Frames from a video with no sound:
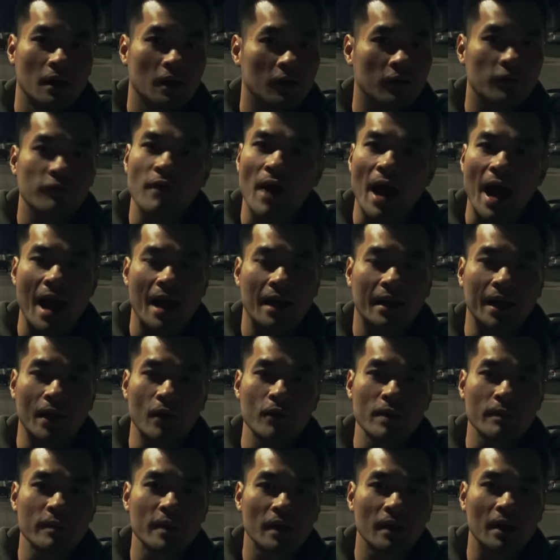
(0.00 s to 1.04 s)
Và kiểu
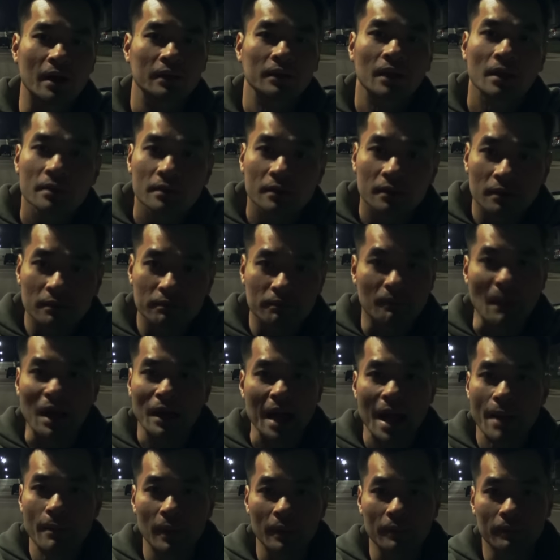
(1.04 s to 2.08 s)
giống như là thích ban
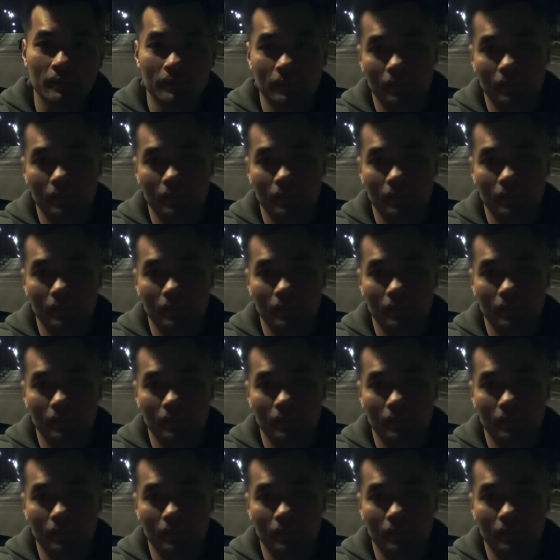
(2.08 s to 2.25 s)
đêm lắm,